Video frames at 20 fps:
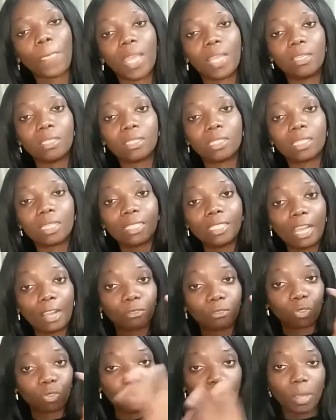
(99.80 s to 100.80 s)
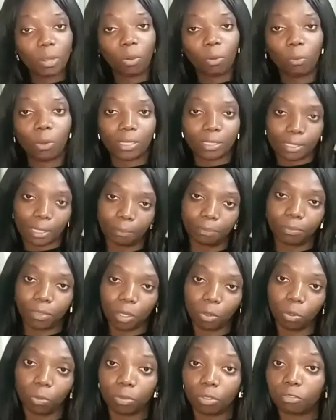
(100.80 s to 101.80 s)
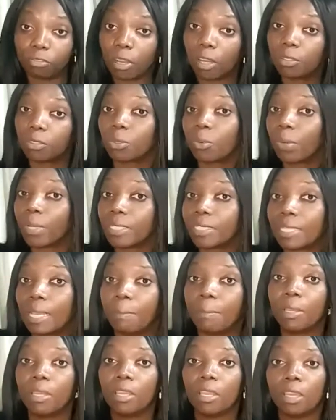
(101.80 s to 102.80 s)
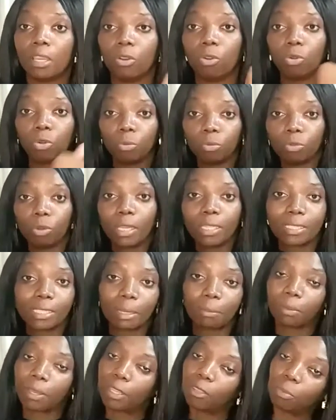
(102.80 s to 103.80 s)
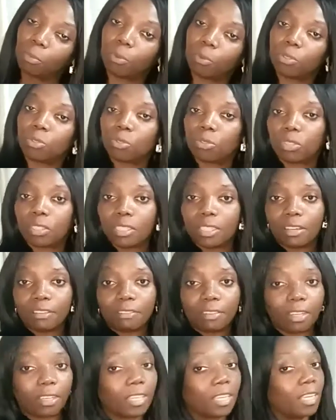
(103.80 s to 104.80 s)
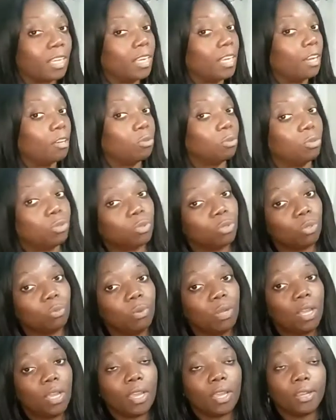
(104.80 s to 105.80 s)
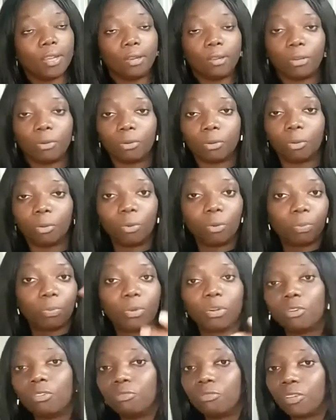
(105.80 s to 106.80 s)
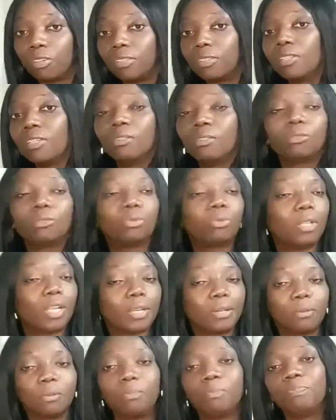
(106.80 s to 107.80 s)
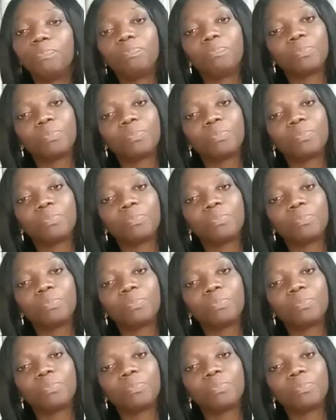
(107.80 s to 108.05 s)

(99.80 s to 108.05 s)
ainsi que dans tous mes groupes WhatsApp, le groupe de vente WhatsApp, le groupe WhatsApp Quête d'opportunité d'affaires qui est lié à YouTube, le groupe revendeur, tous les groupes.